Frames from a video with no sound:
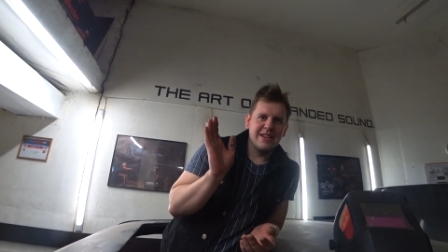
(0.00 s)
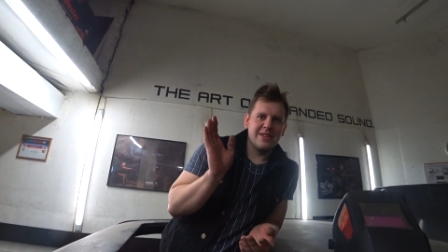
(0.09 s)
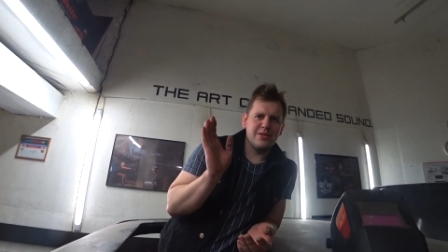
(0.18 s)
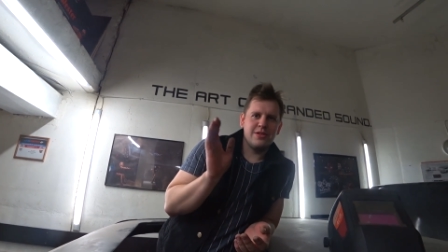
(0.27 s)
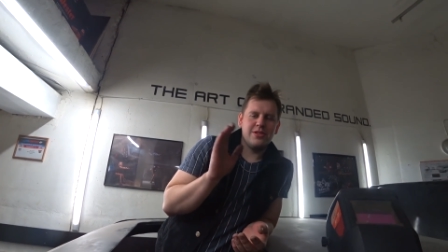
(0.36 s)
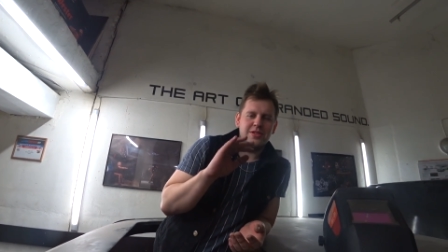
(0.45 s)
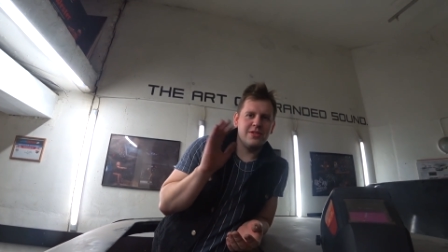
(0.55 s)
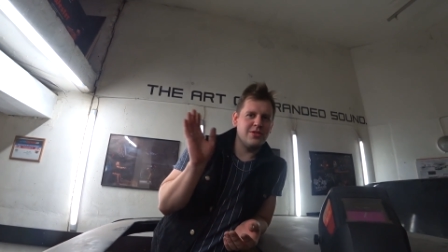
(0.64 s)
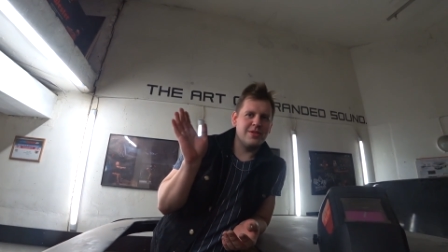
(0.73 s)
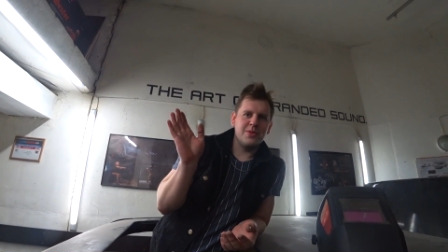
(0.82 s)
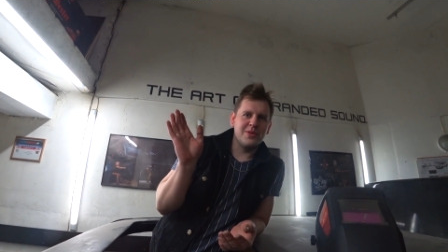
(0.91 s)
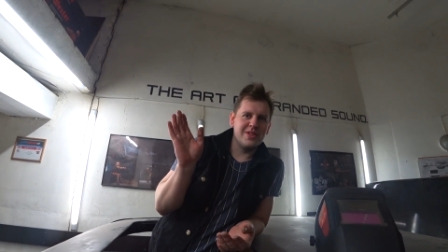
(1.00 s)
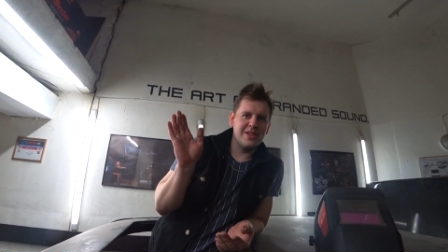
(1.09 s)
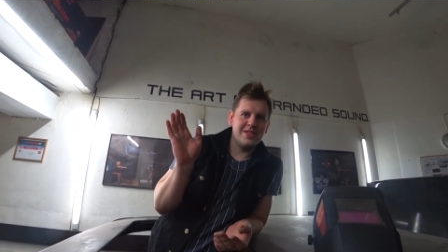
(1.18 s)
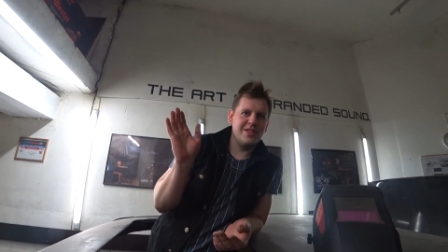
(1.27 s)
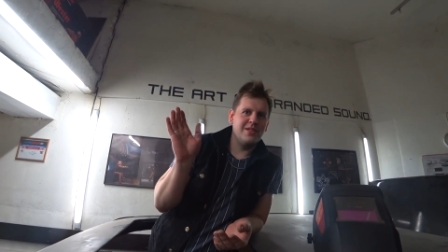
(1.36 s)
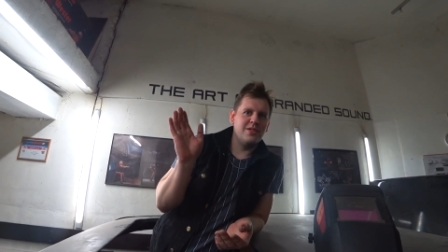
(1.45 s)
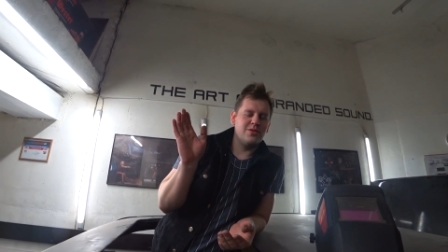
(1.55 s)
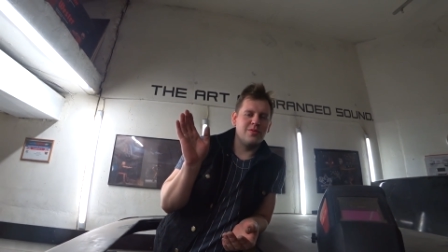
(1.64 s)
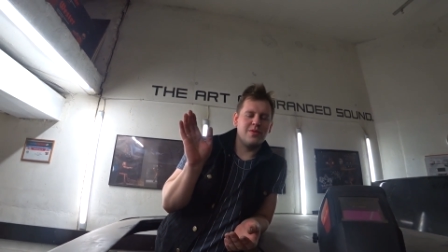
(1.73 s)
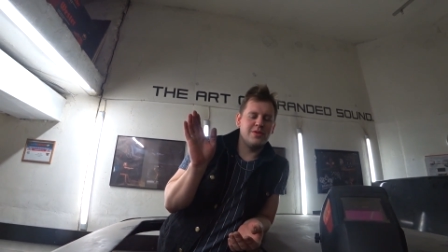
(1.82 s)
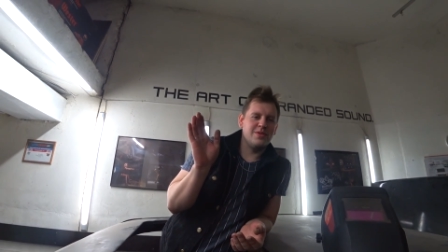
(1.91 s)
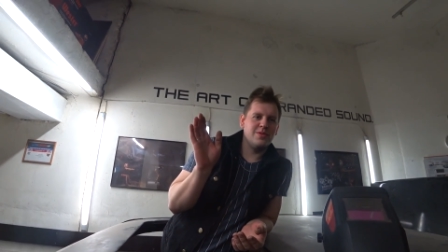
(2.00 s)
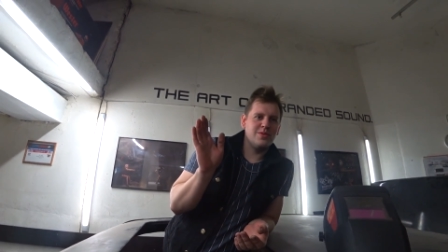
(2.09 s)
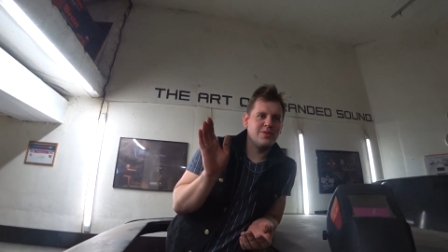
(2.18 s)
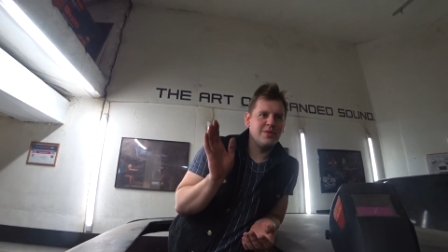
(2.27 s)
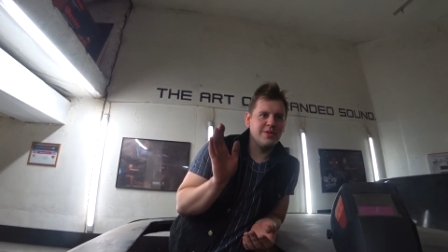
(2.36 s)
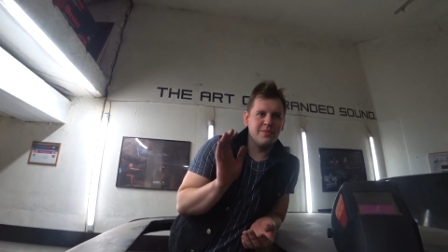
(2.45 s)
Короче, что-то около 30 тысяч в розницу стоит.